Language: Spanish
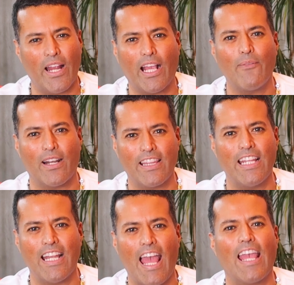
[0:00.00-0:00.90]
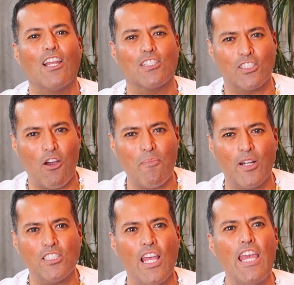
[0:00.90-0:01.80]
una gabardina en los
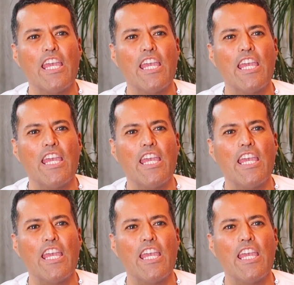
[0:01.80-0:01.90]
hombros